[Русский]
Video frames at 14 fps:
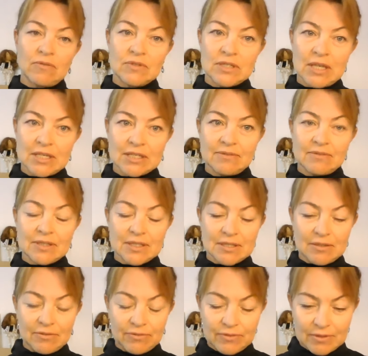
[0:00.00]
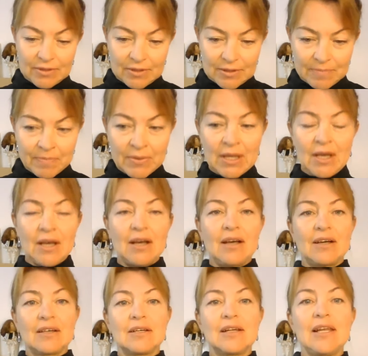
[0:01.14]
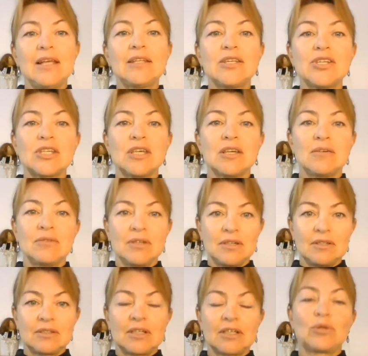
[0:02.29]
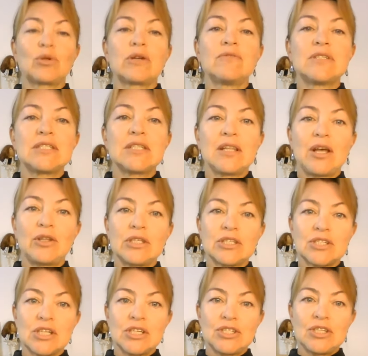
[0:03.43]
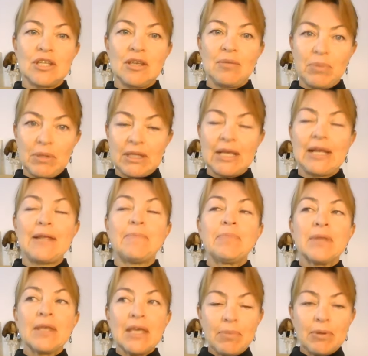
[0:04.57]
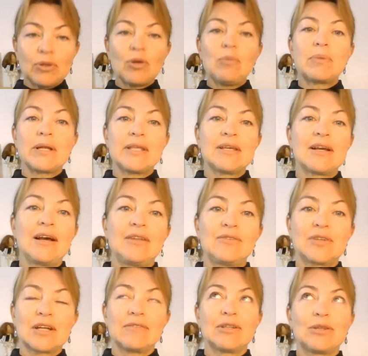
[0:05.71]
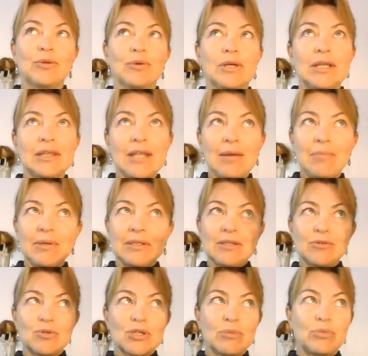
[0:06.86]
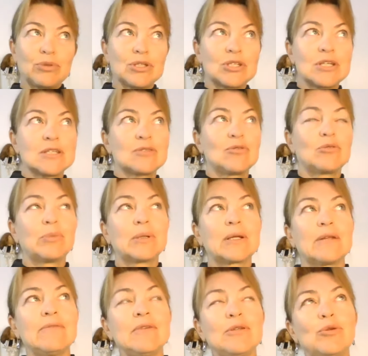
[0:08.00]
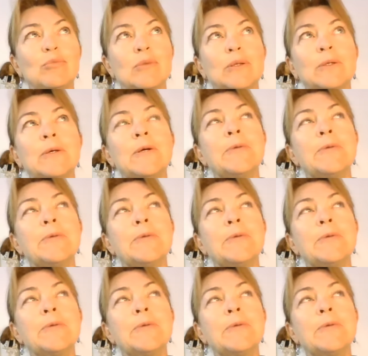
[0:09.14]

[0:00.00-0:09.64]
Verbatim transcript: всасываться в а, клеточки, э, которые выстилают кишечные эпителии, и потом проникают попадают в кровоток. И там они уже путешествуют по крови и думают,